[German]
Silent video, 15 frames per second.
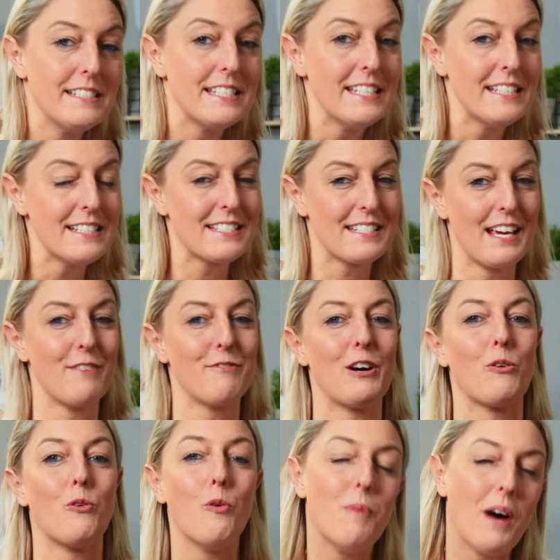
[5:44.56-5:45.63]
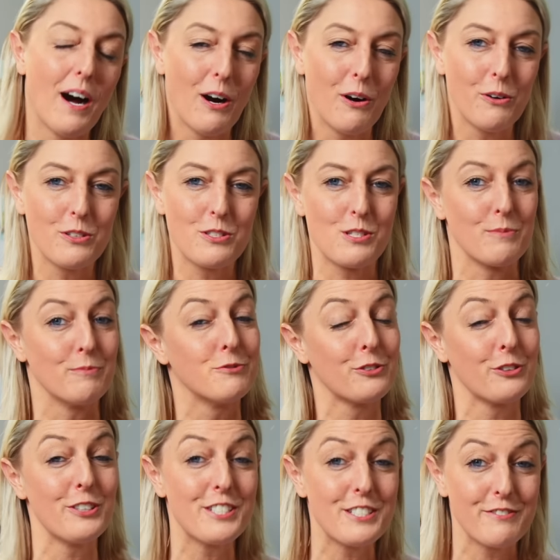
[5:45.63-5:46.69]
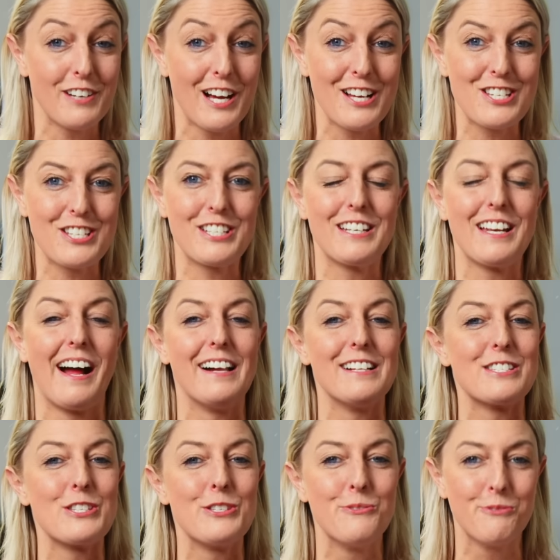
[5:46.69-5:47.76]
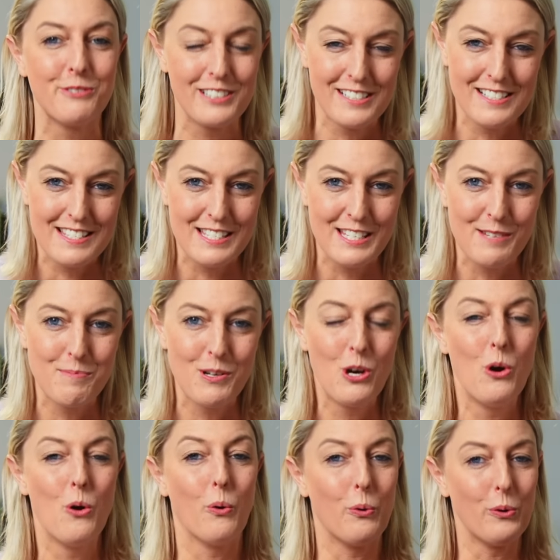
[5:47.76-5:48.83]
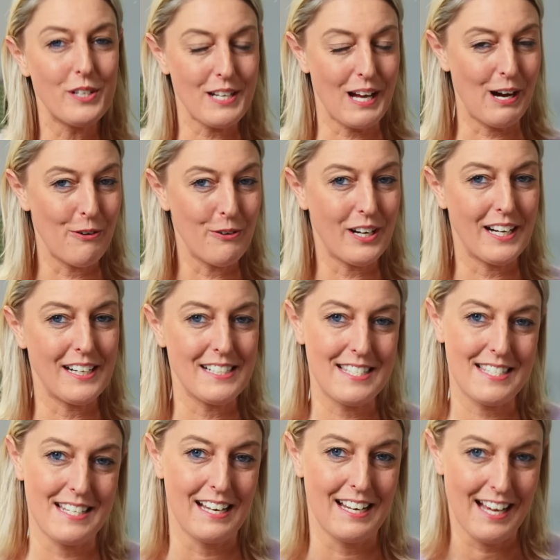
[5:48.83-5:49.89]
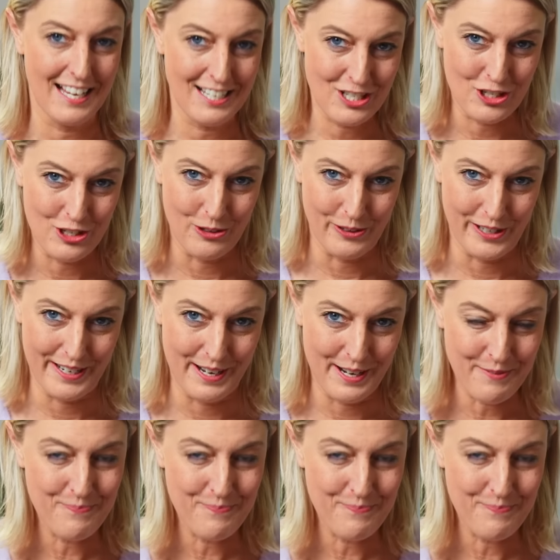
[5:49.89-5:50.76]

dient der Varoma auch zum Früchtewaschen, als Nudelsieb und auch als Salatschleuder.